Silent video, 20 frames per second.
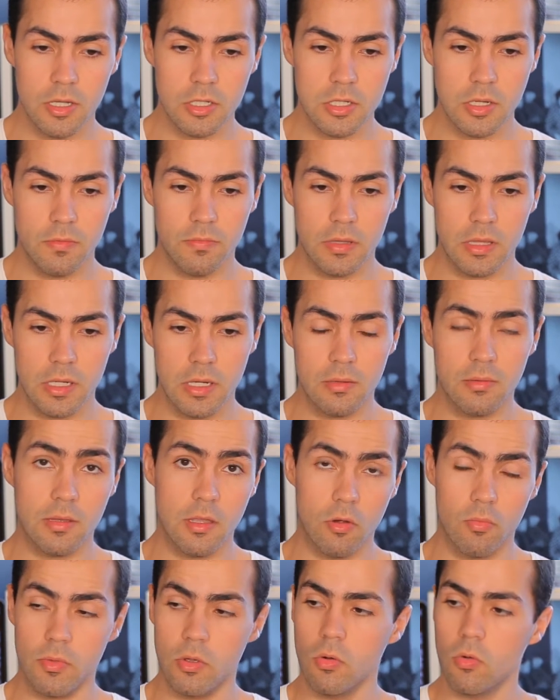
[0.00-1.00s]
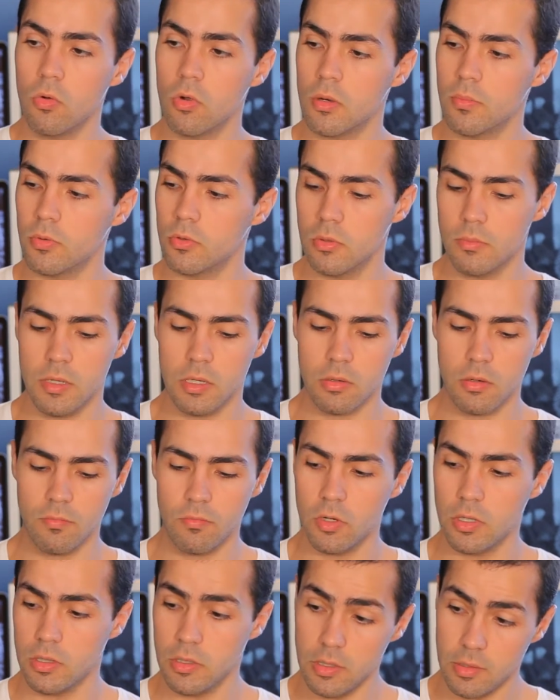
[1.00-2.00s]
A GF3 que é o meu corpo do Micro
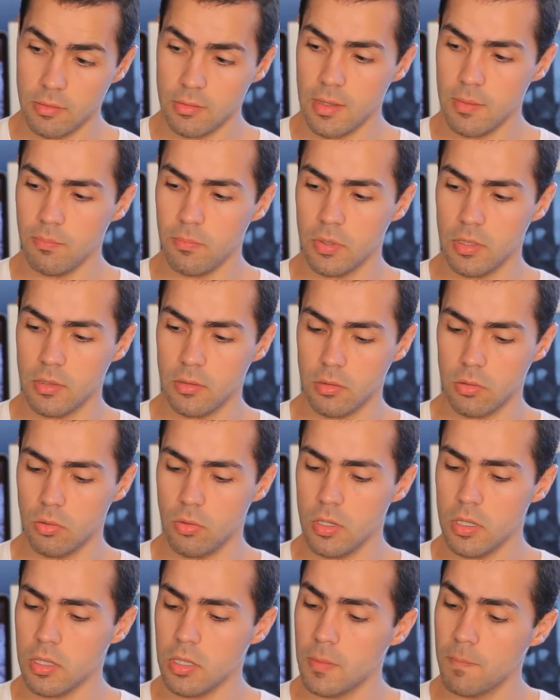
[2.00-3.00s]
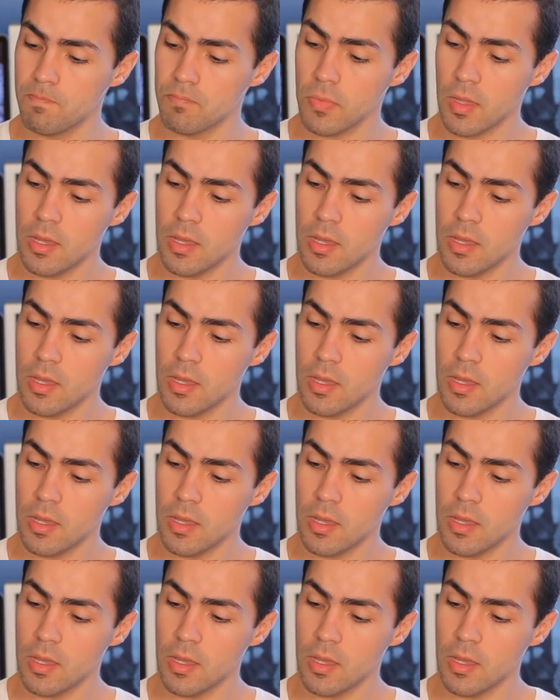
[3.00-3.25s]
Four Thirds da Panasonic.